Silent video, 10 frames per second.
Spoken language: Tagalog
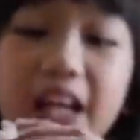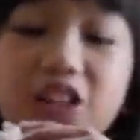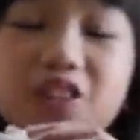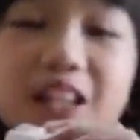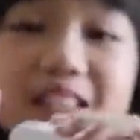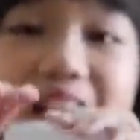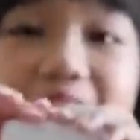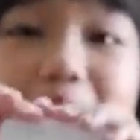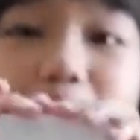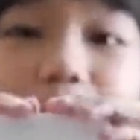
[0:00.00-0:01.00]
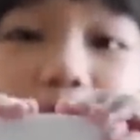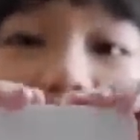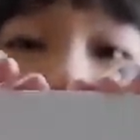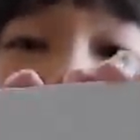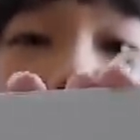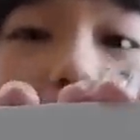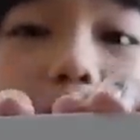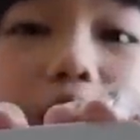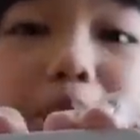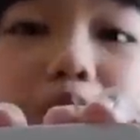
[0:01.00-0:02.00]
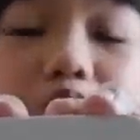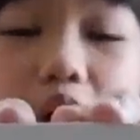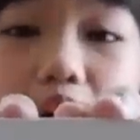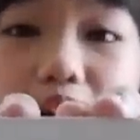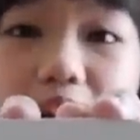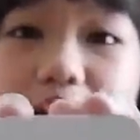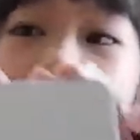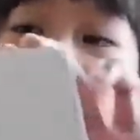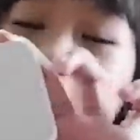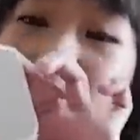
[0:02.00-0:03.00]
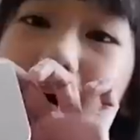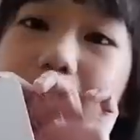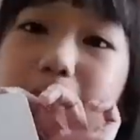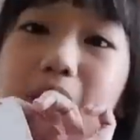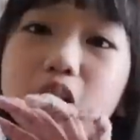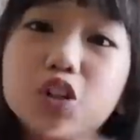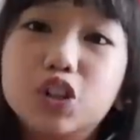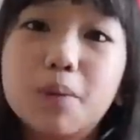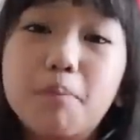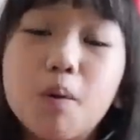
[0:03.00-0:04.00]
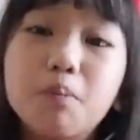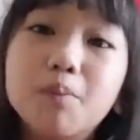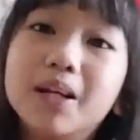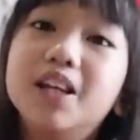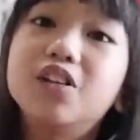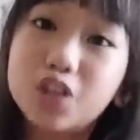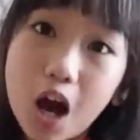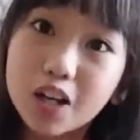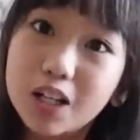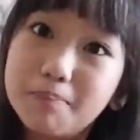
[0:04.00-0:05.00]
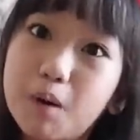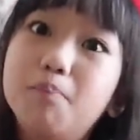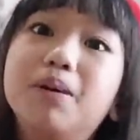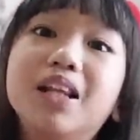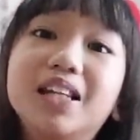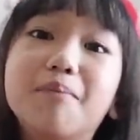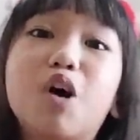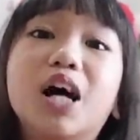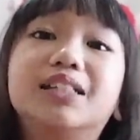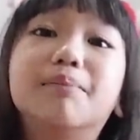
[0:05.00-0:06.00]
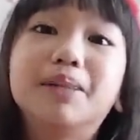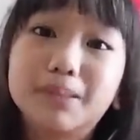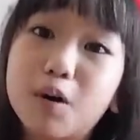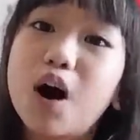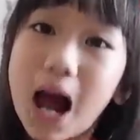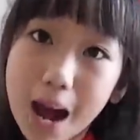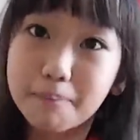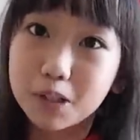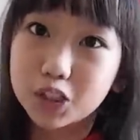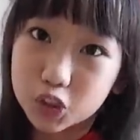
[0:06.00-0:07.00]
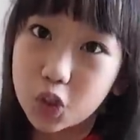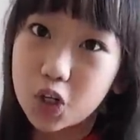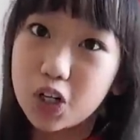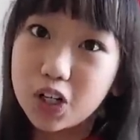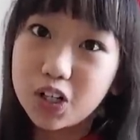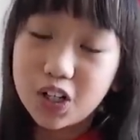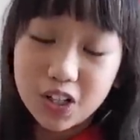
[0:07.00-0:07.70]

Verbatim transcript: And kung nagtatapon kayo na wala pong dongle, so mga sa mga gusto pong bumili ng dongle po, bili na po kayo sa mismong Apple Store.